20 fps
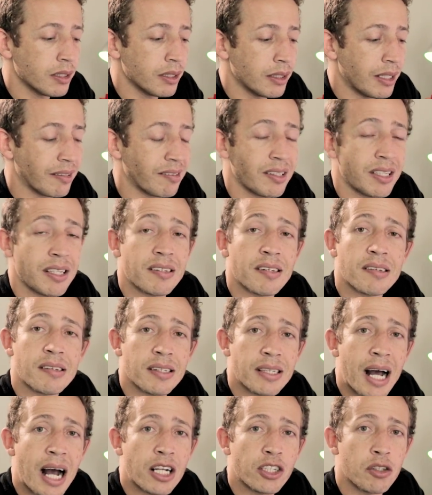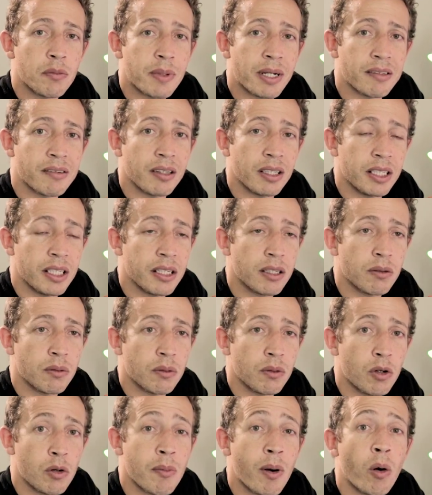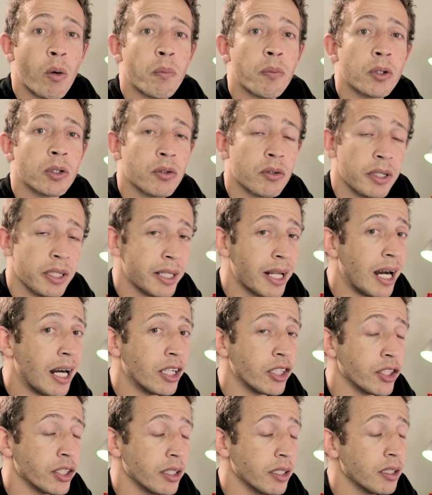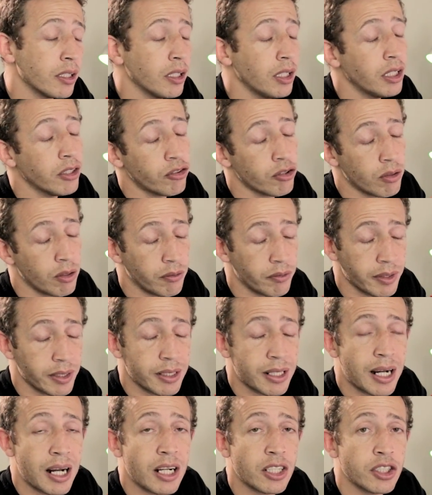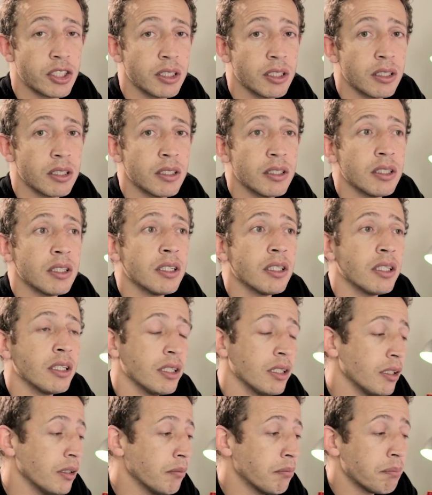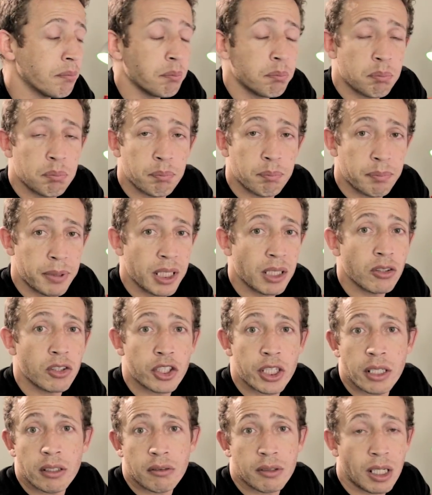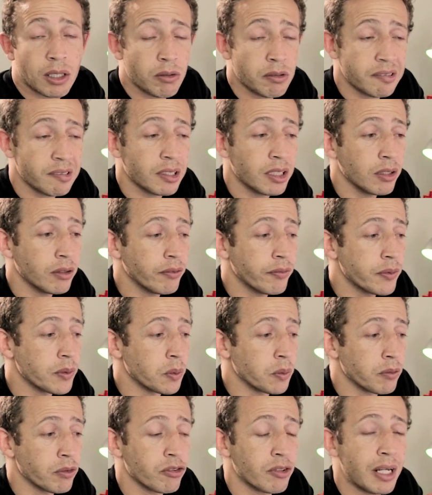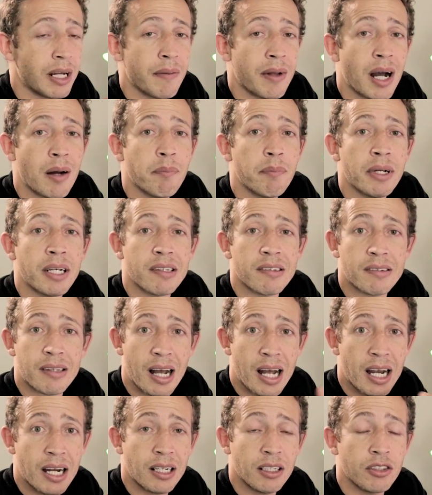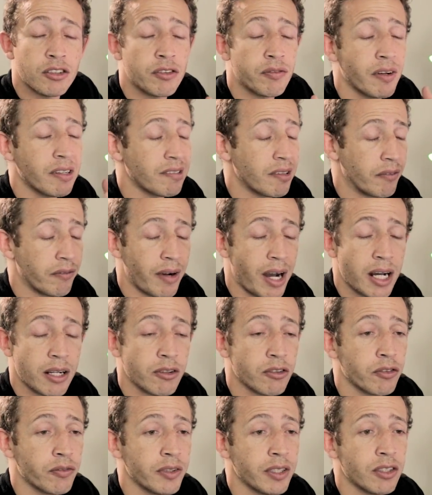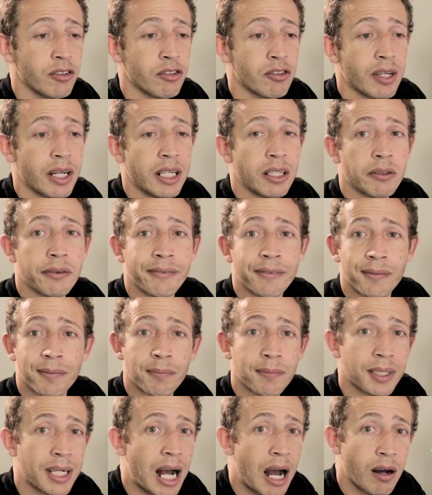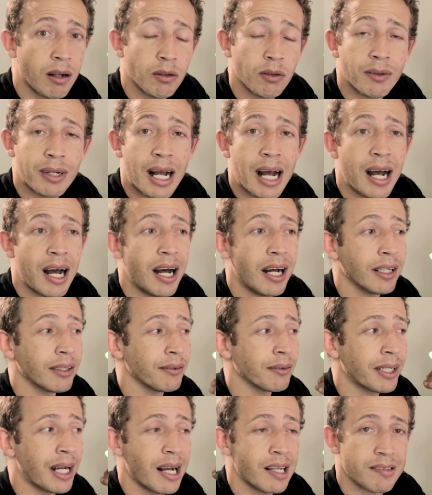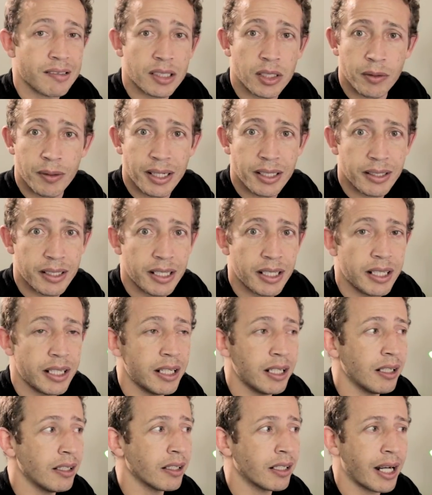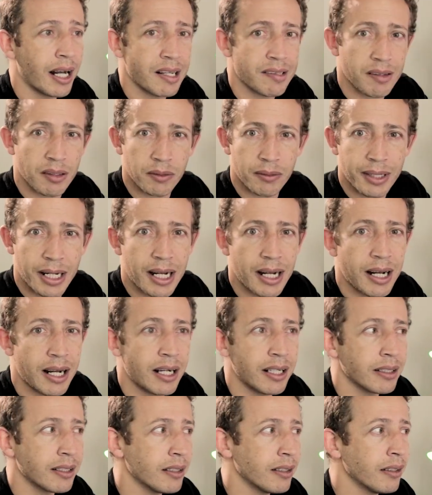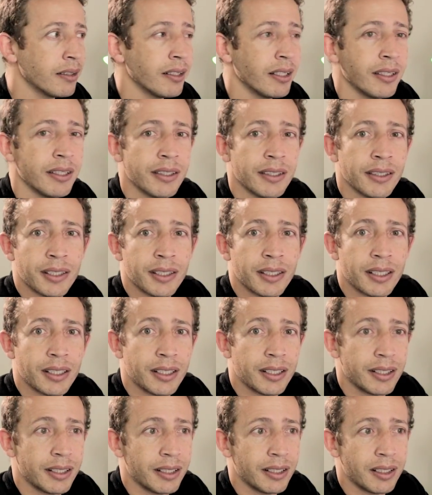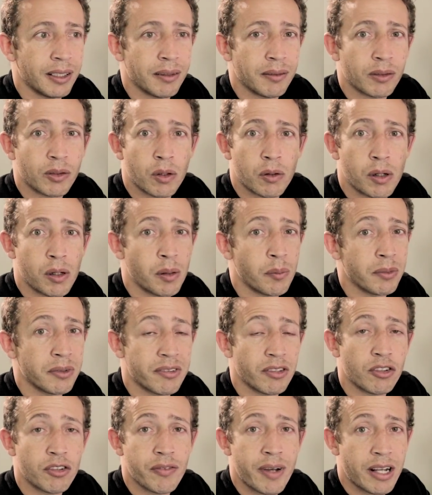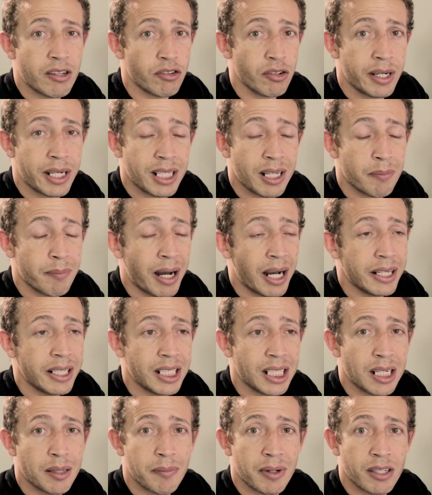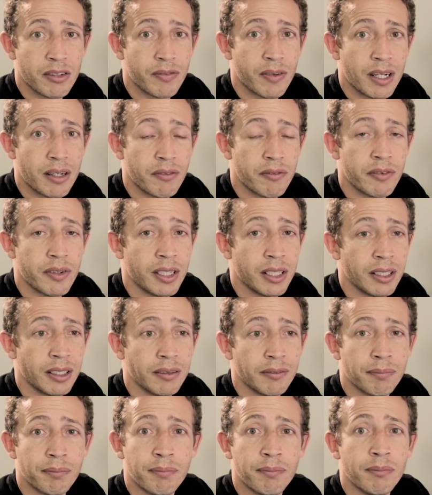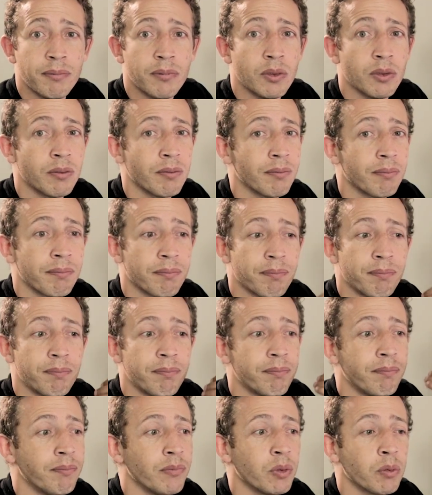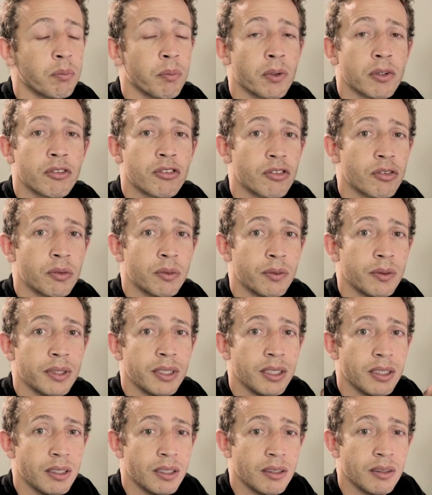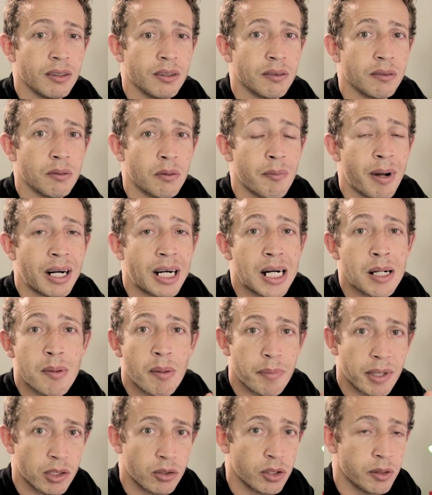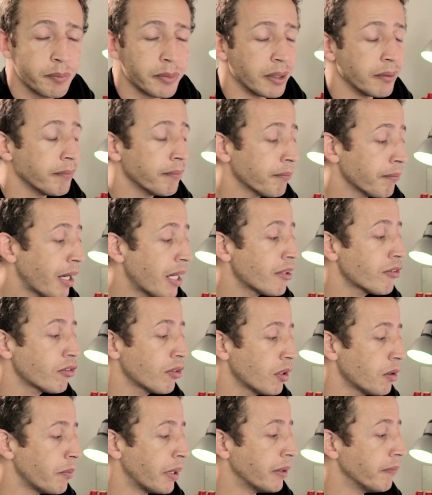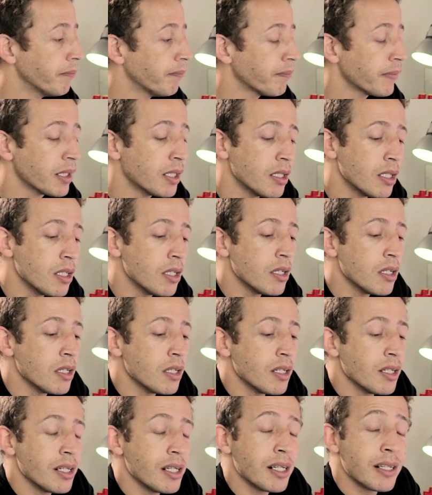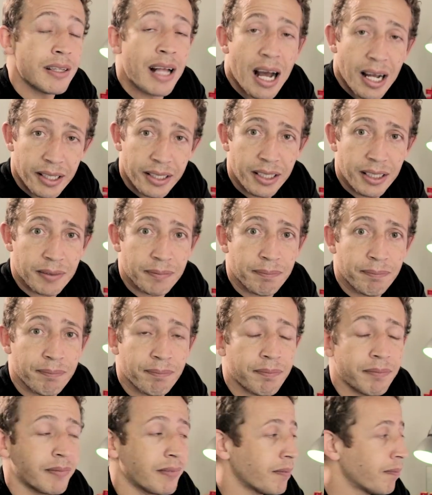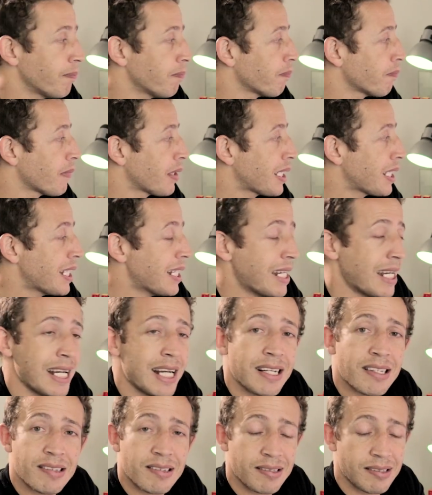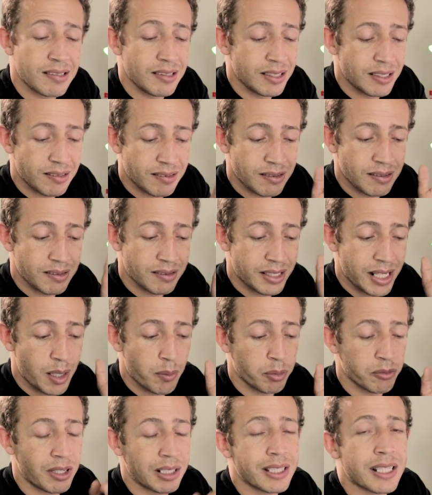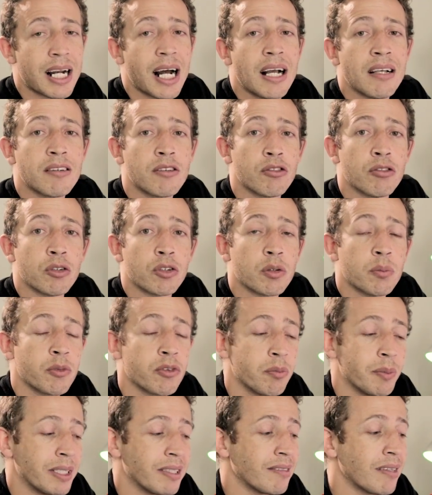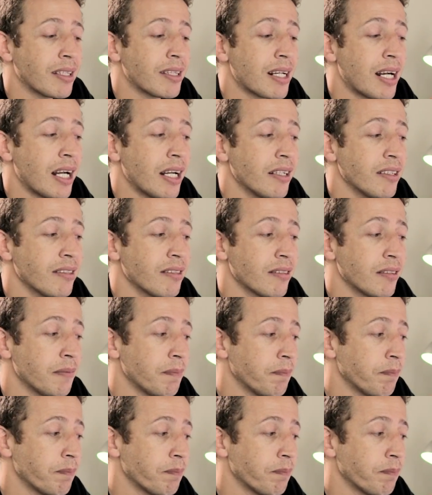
nessa necessidade do brasileiro uma oportunidade e tirou vantagem e pelo jeito está conseguindo frutos, né? Apesar de fazer vários vídeos aí com carro alugado, casa que não é dele, casa alugada, uh, como se tivesse o rei na barriga, mas vai ver, não, não possui uma cama para dormir. Mas tudo bem. Daí, esses, esses tempos atrás, esses últimos meses atrás,